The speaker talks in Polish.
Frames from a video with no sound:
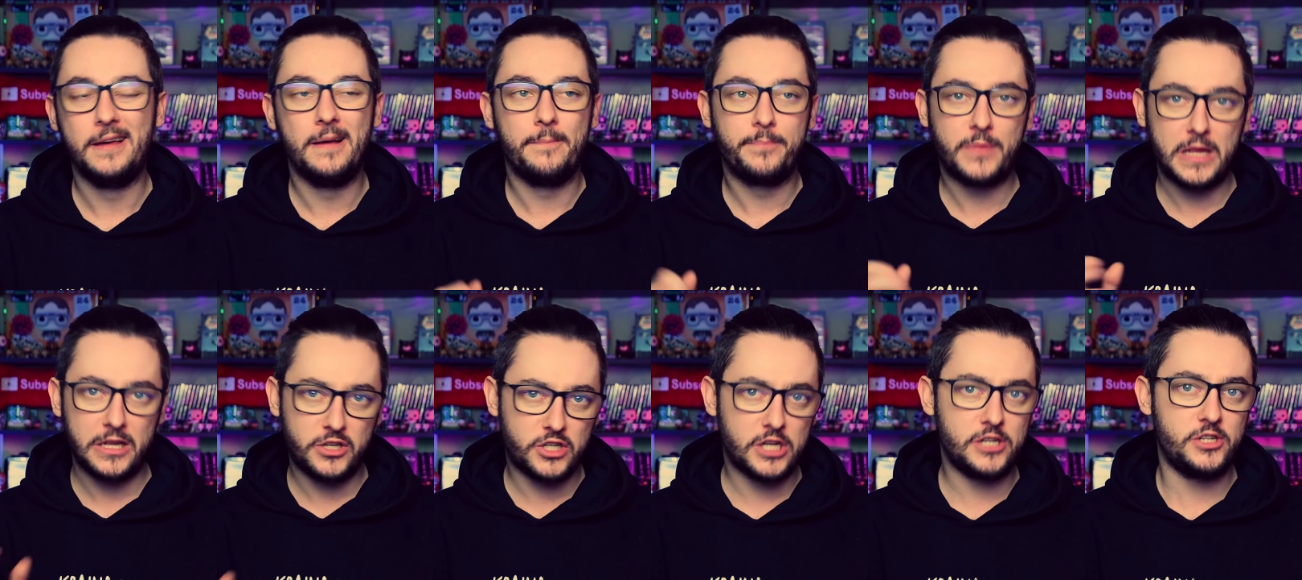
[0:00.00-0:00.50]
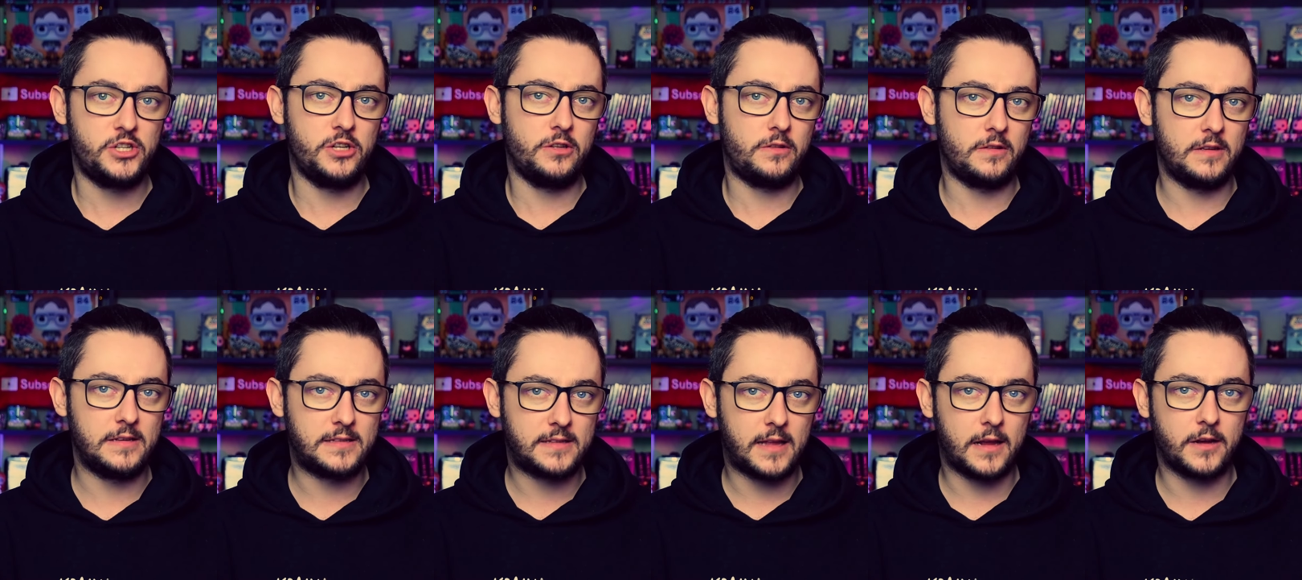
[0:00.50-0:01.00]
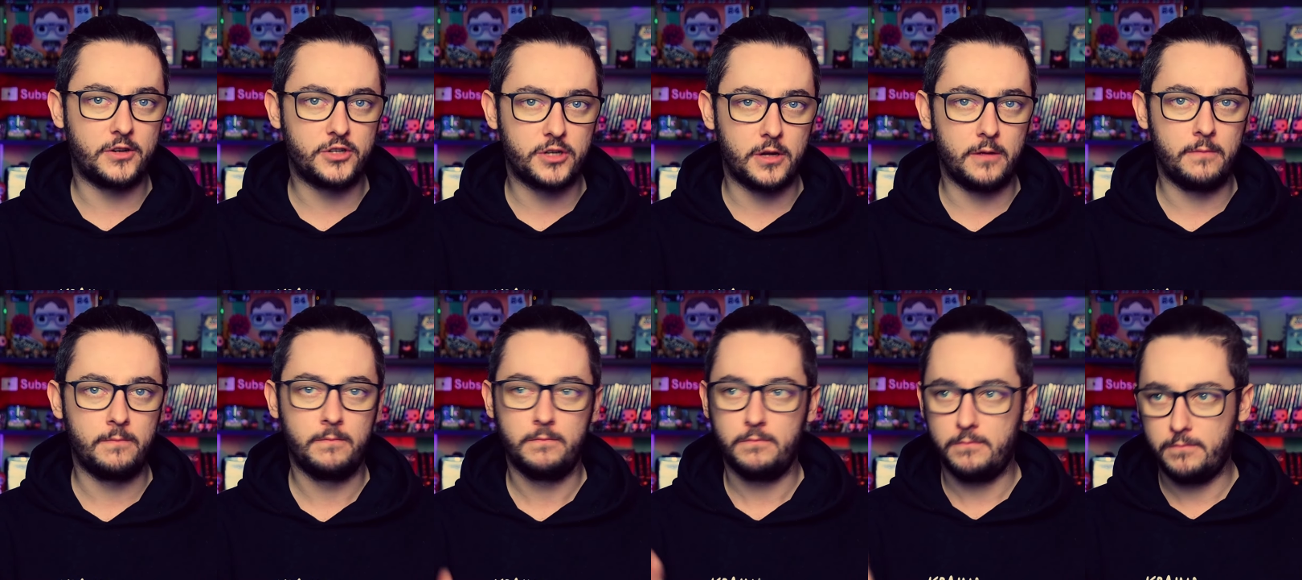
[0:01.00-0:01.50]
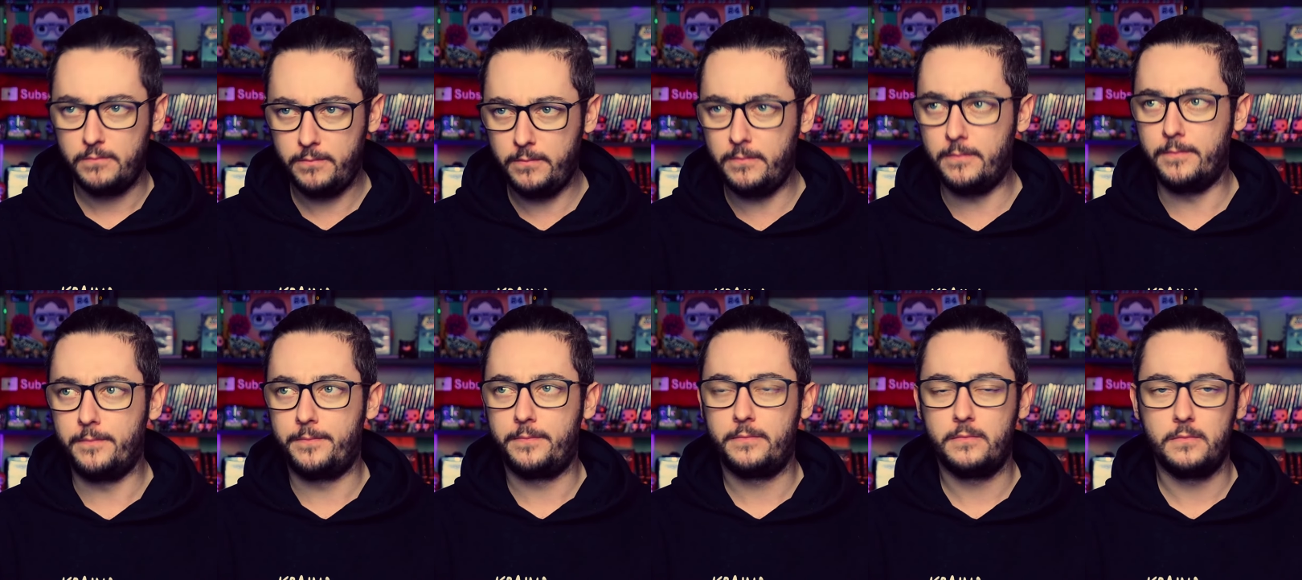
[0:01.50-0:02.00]
najczęściej to jest tak, że
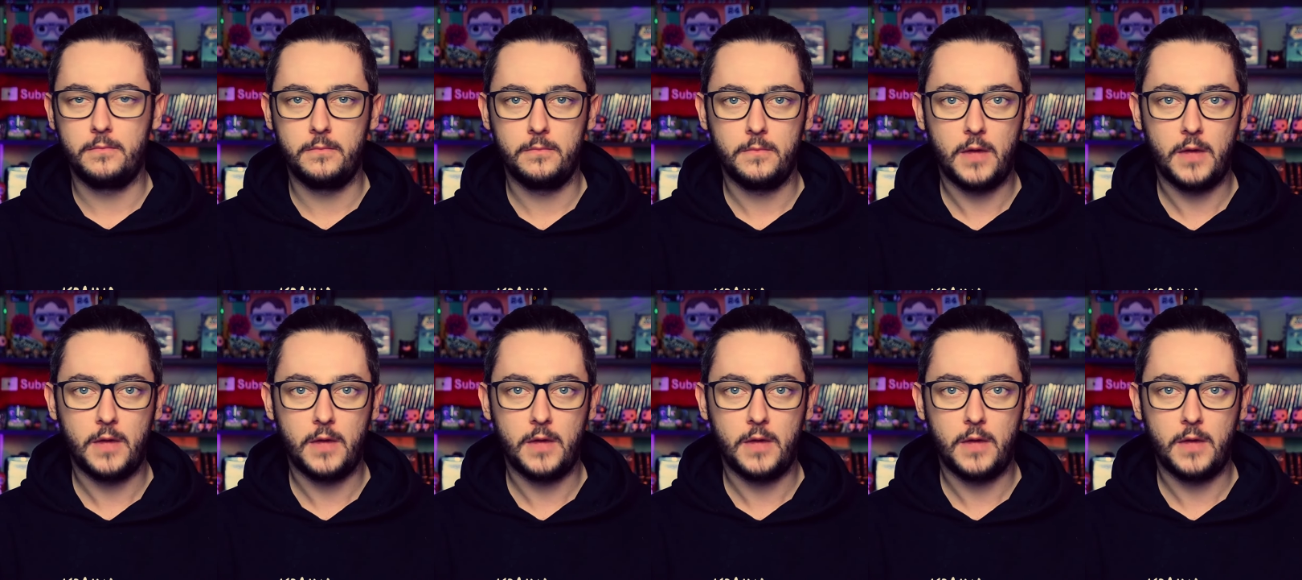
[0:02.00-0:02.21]
hmm,